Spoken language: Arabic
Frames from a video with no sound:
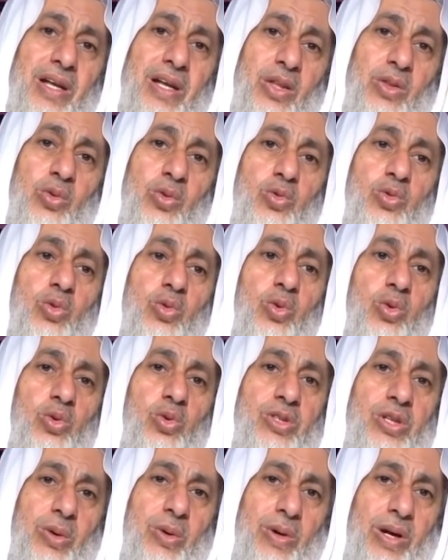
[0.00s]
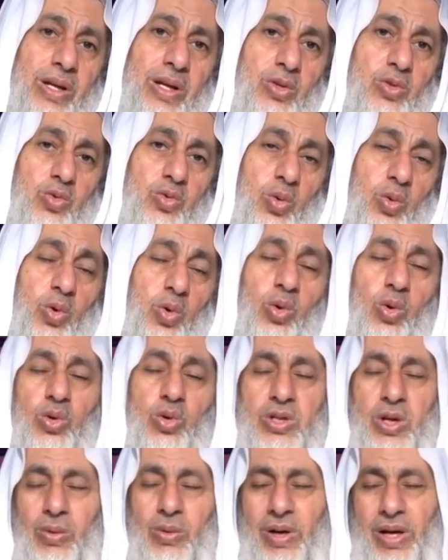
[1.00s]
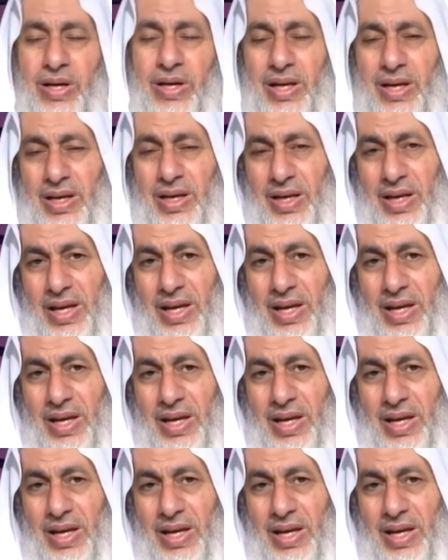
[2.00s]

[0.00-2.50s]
النسور الجوارح صقور الجوارح